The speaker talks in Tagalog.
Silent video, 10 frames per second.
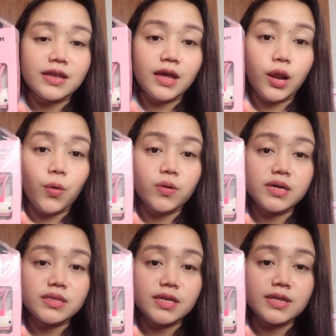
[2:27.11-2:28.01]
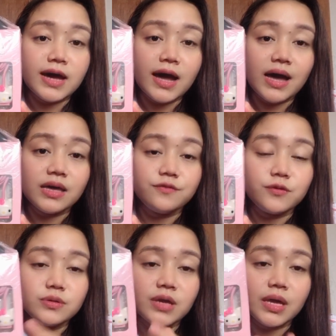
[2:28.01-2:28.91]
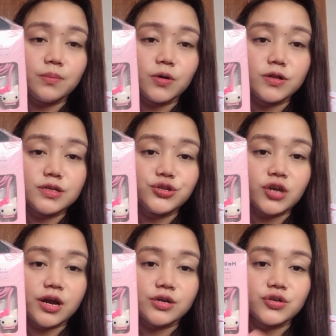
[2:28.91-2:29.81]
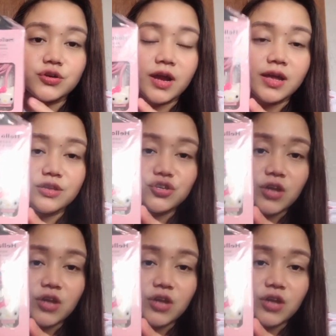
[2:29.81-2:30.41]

Hello Kitty na iPhone cable charger. Ayan siya.